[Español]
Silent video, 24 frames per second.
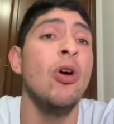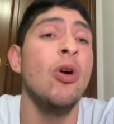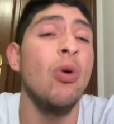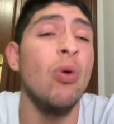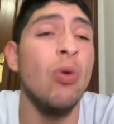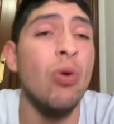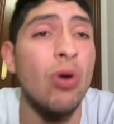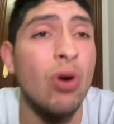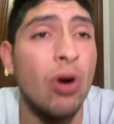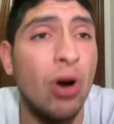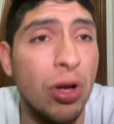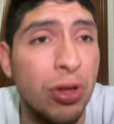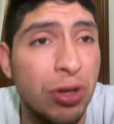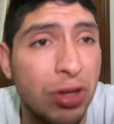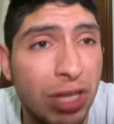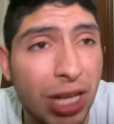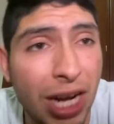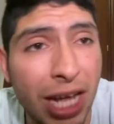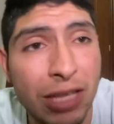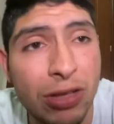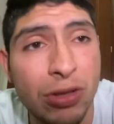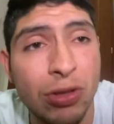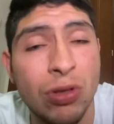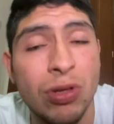un
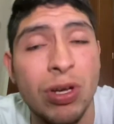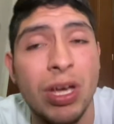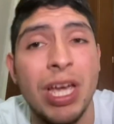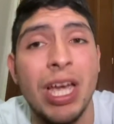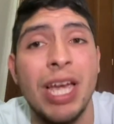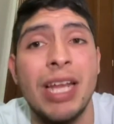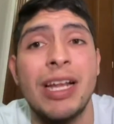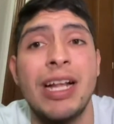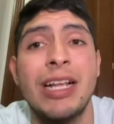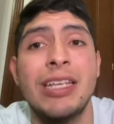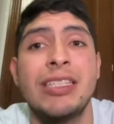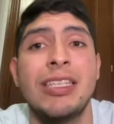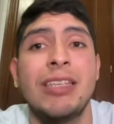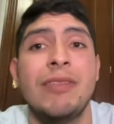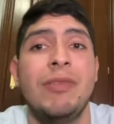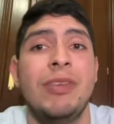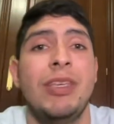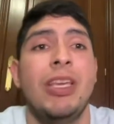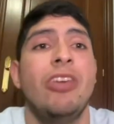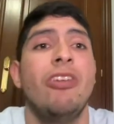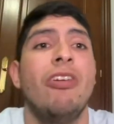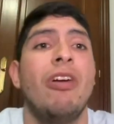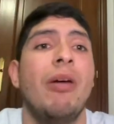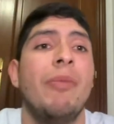contrato en el
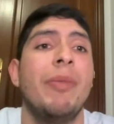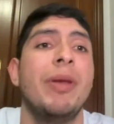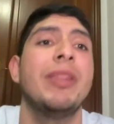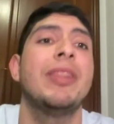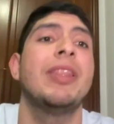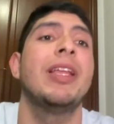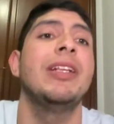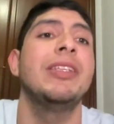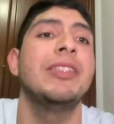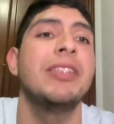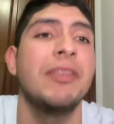Sevilla y obviamente el